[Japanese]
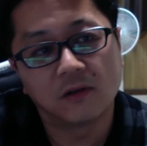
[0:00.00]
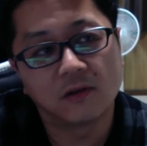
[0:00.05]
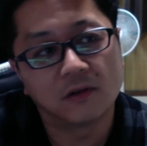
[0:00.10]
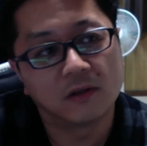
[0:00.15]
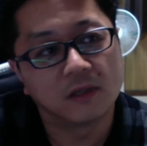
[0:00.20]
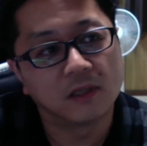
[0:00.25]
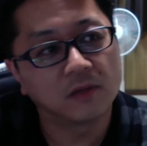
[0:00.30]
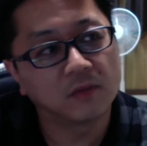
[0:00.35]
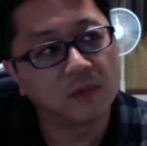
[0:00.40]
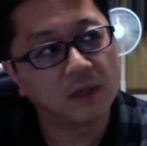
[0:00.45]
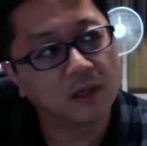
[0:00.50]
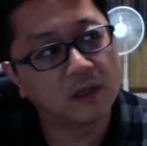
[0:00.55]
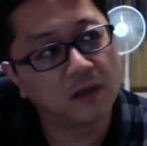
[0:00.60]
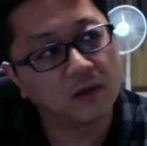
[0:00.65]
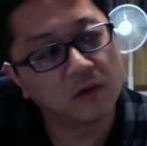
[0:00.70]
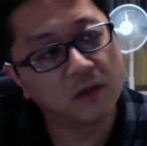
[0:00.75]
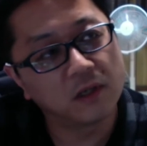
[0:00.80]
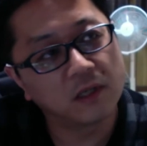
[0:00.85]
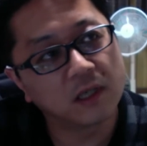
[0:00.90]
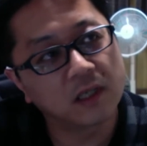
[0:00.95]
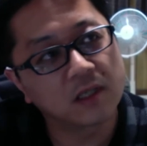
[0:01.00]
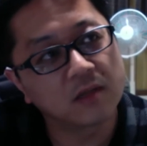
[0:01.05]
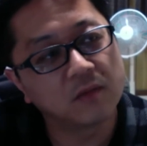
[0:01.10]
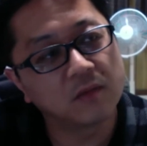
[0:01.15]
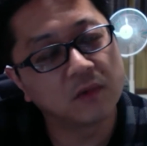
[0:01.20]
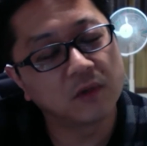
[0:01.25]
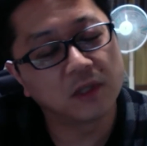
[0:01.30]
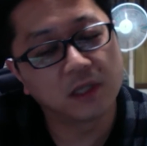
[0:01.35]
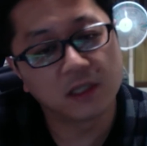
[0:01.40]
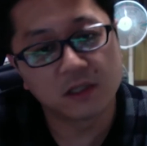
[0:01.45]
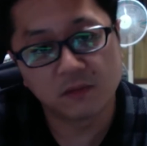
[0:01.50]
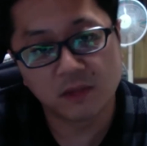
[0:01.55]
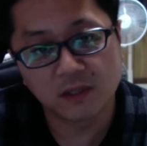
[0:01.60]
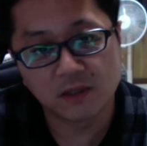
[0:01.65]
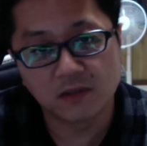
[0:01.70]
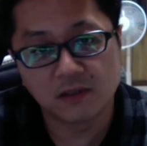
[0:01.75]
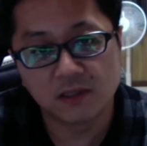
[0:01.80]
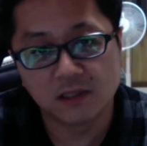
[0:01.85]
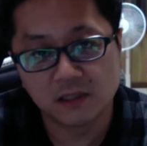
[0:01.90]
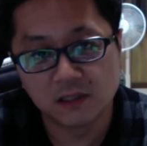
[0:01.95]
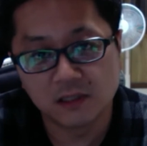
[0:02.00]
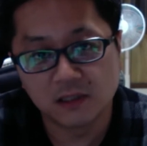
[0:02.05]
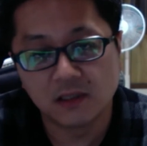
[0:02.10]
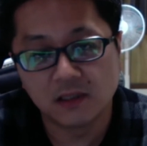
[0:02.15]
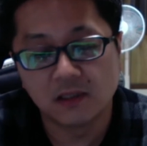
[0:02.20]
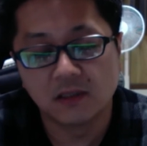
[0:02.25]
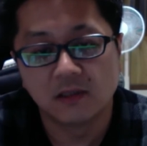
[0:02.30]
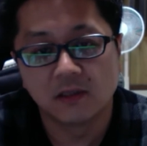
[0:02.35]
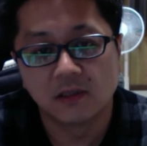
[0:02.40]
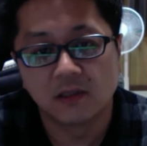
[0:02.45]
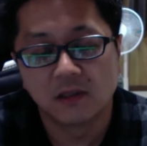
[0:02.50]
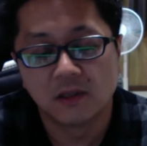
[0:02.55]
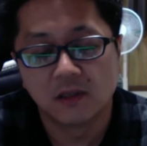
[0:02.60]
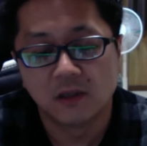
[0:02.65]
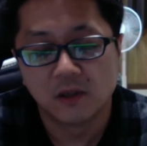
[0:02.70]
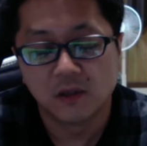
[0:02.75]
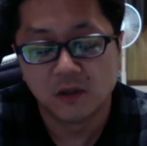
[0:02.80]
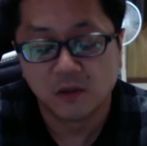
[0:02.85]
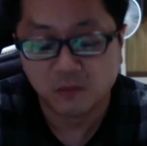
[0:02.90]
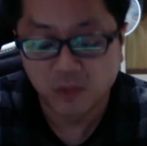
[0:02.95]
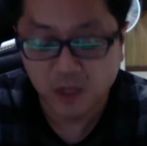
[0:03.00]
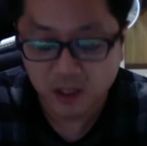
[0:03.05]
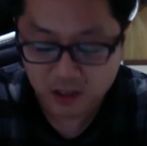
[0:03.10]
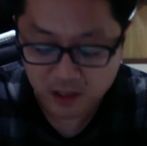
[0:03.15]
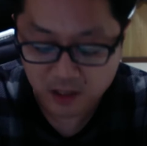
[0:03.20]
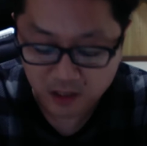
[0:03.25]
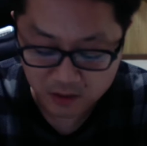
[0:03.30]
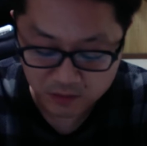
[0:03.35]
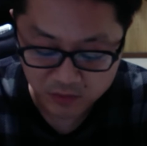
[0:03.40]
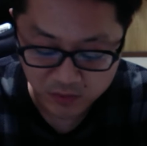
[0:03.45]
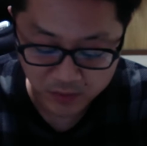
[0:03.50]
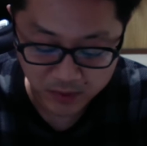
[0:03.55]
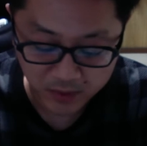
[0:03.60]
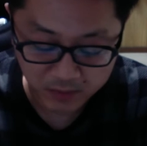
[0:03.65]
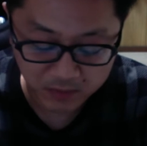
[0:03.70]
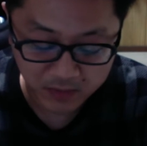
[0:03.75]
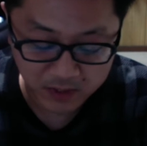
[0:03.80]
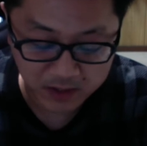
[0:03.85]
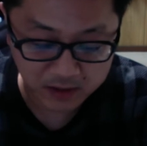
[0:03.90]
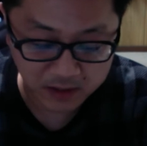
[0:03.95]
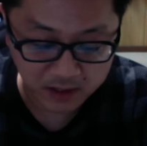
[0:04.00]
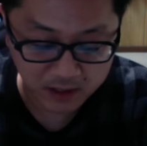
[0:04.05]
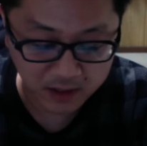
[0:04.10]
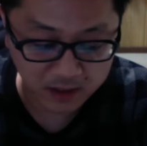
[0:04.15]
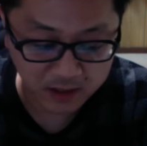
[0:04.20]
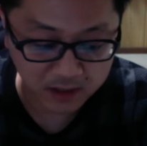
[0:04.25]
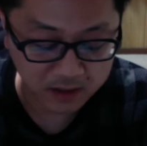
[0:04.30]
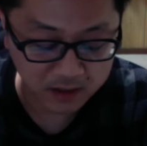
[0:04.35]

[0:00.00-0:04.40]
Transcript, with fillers: あとまあ、お絵かきもできますし、まあ、ゲームもあんまりね、